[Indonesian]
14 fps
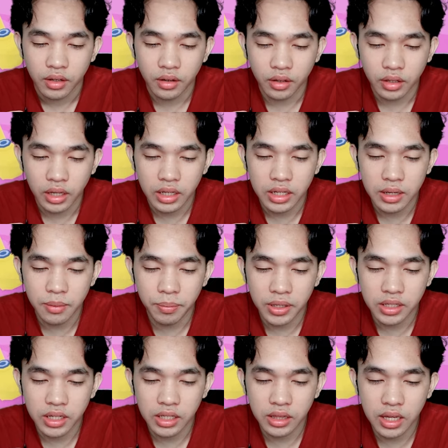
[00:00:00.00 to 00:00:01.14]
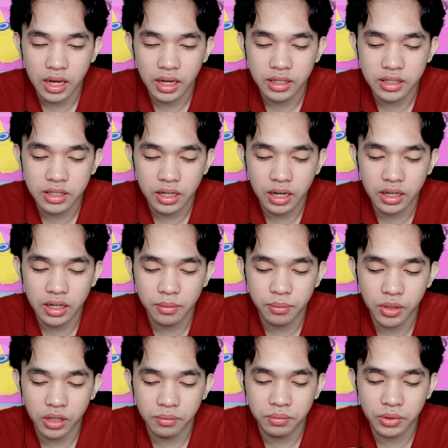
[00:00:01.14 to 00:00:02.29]
Oke di depan kita ada Selendi
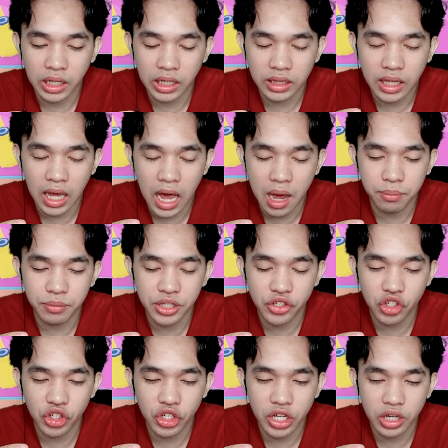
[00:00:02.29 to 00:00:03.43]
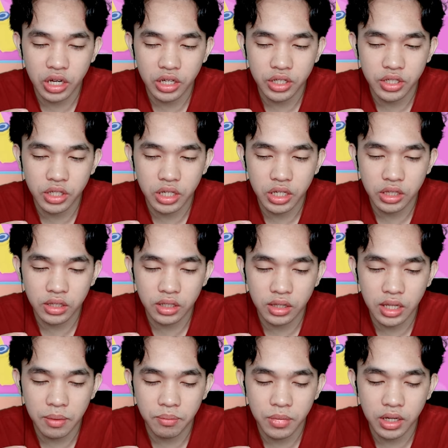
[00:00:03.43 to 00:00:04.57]
Bob kita habisi dia guys kita
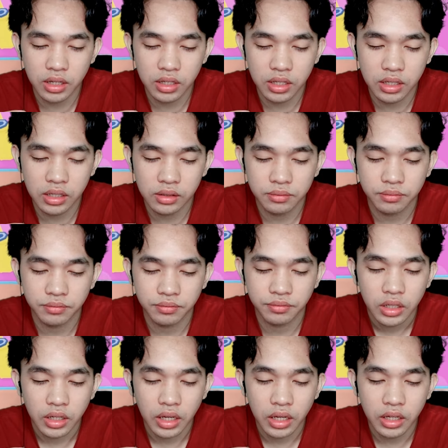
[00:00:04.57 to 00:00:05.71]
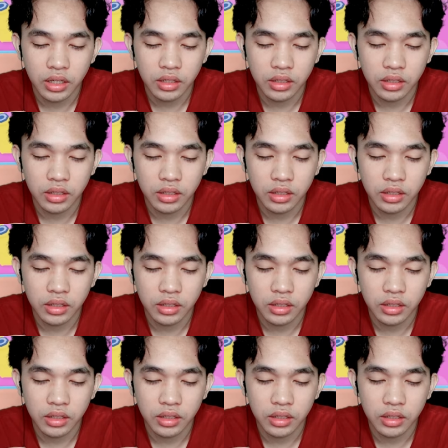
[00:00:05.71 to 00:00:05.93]
tembak dia Oke